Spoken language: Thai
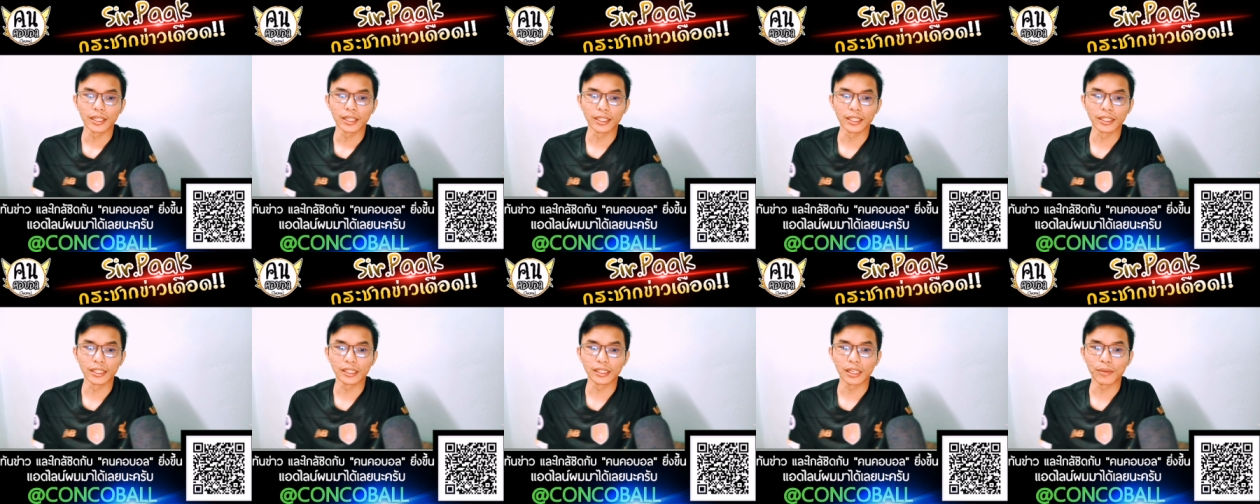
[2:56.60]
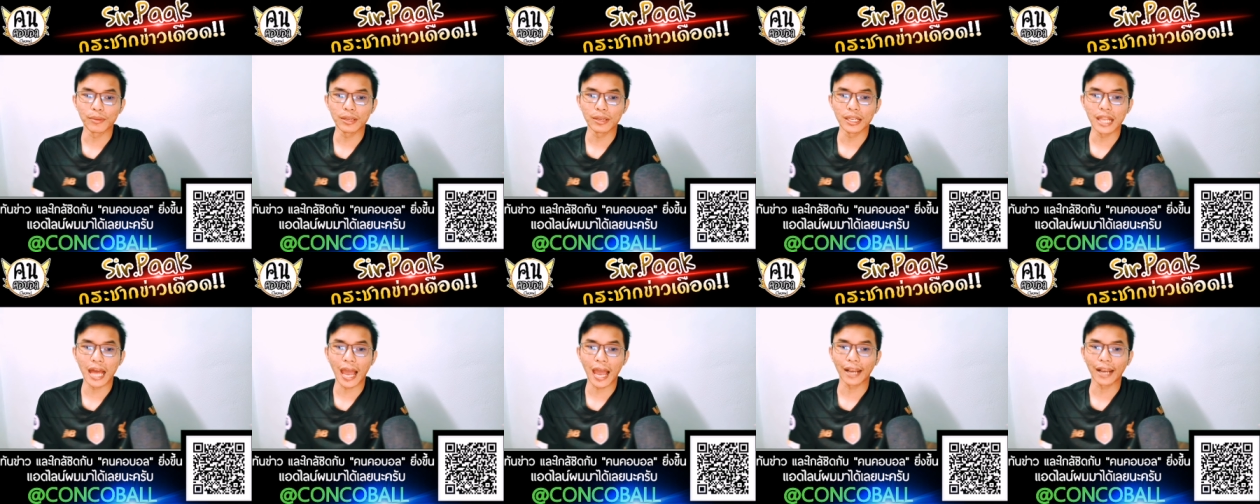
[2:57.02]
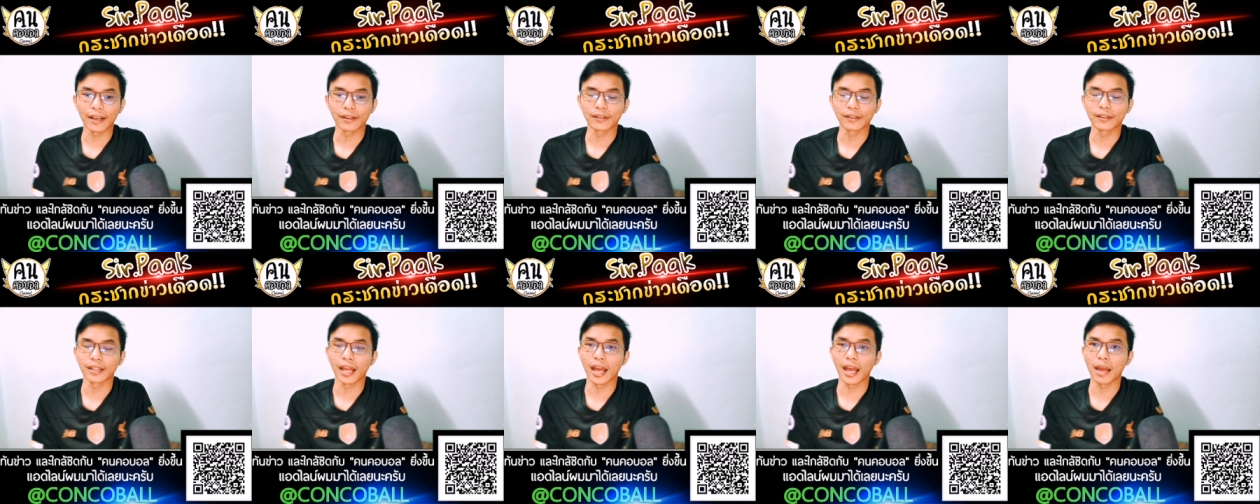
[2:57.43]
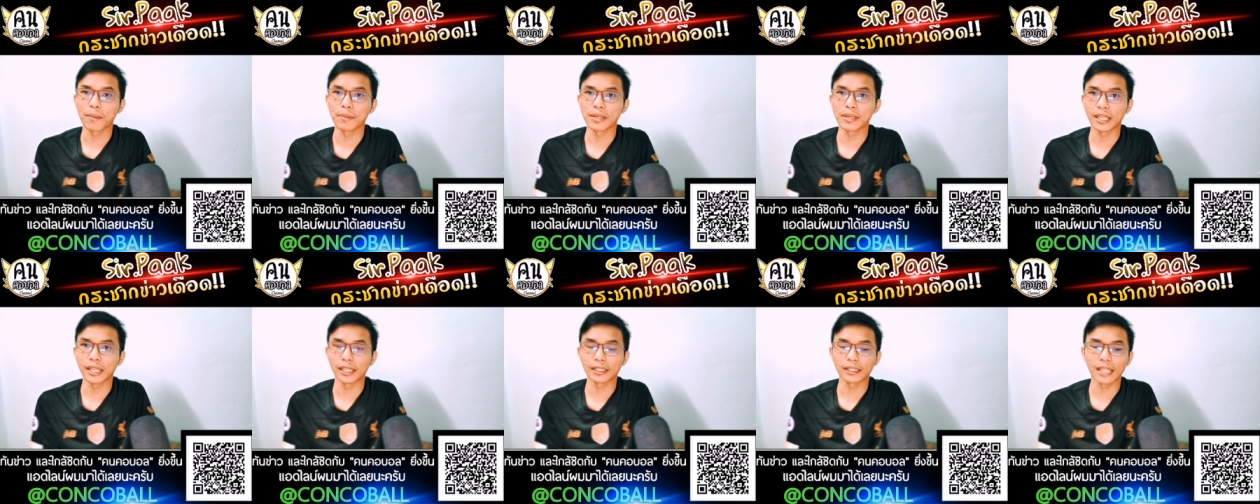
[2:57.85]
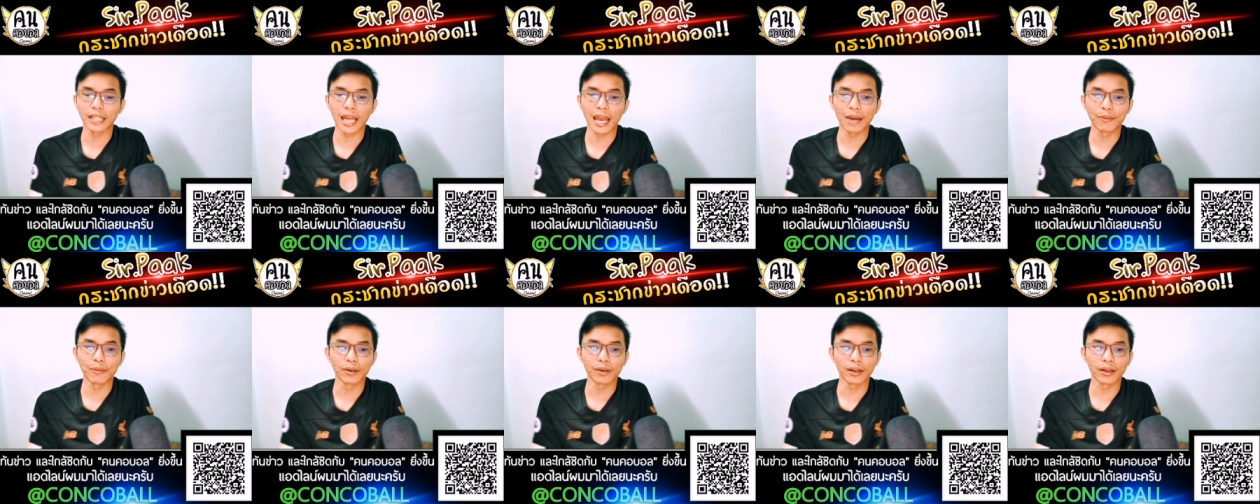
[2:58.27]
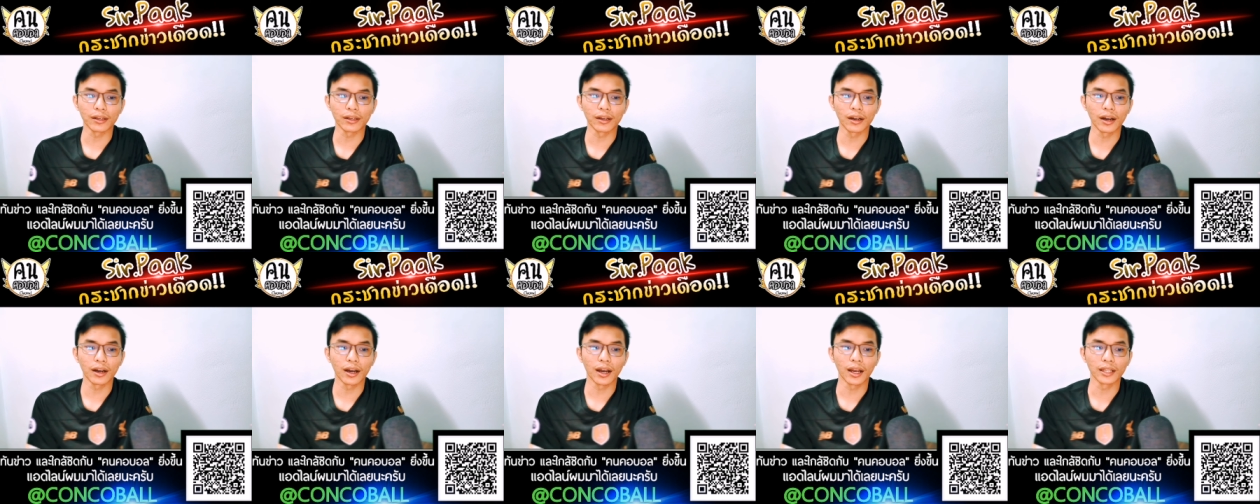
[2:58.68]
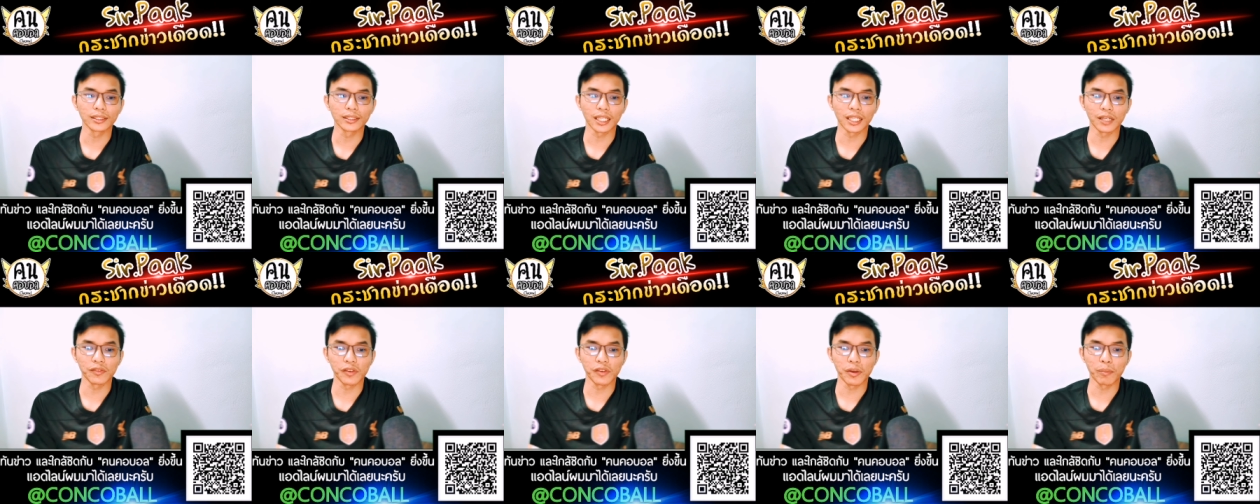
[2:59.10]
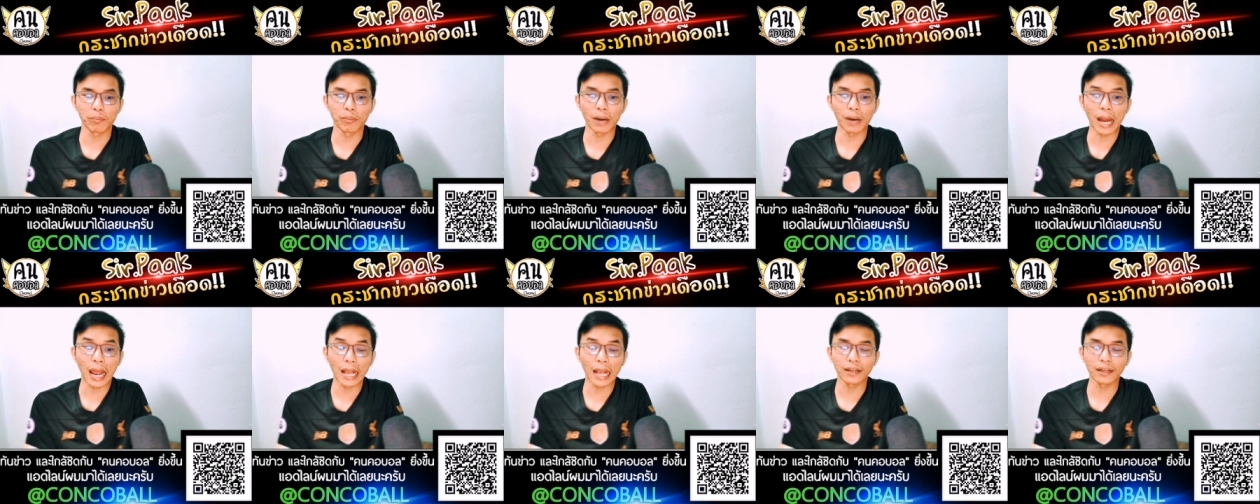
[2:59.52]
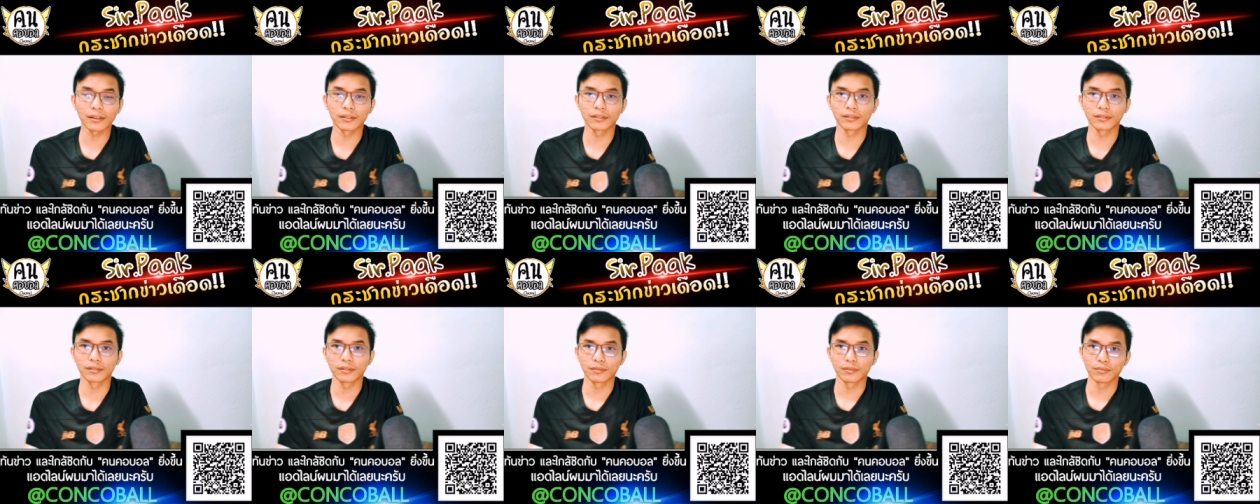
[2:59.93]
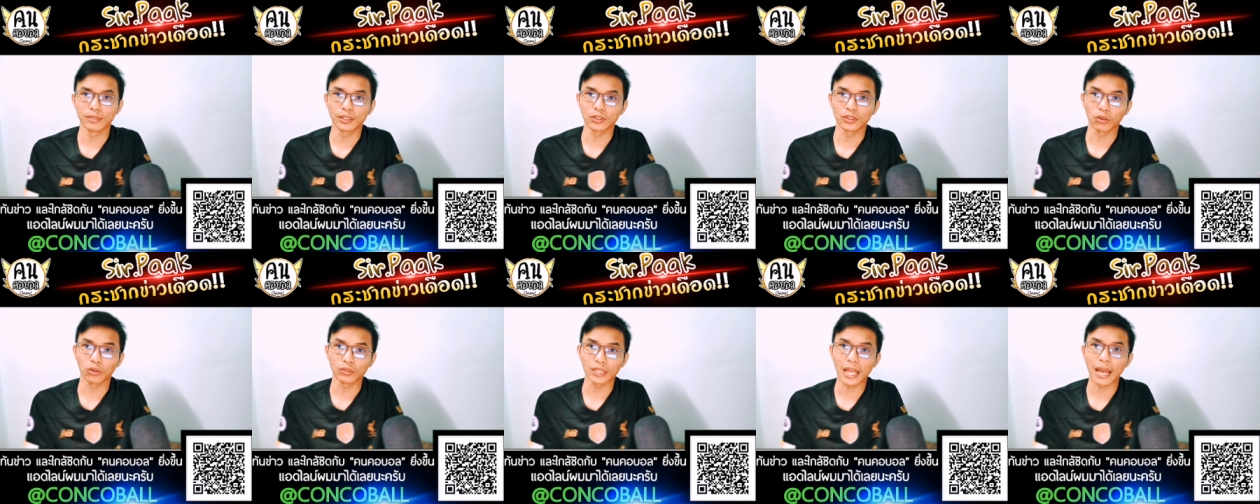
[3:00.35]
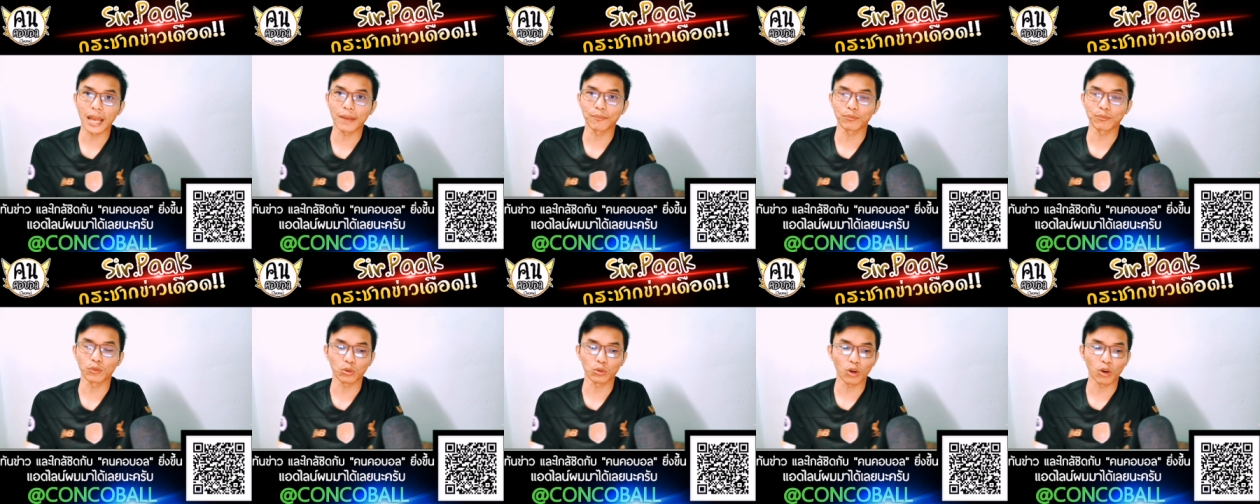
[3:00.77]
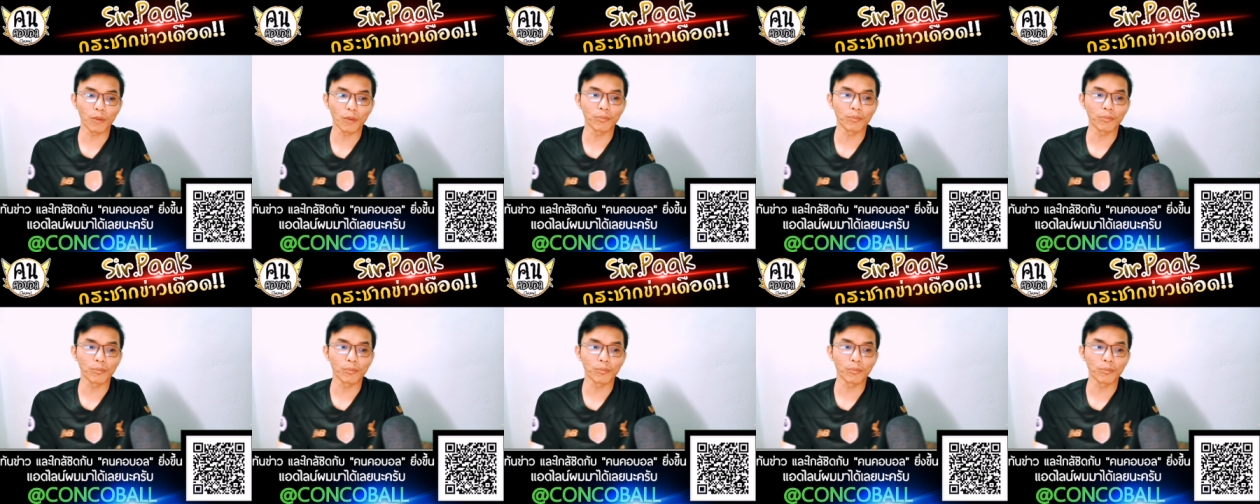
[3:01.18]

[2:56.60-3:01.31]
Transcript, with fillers: อินเตอร์มิลานนะมี 7 แต้ม แล้วก็ซาลาเวียปรากมี 2 แต้ม ตกร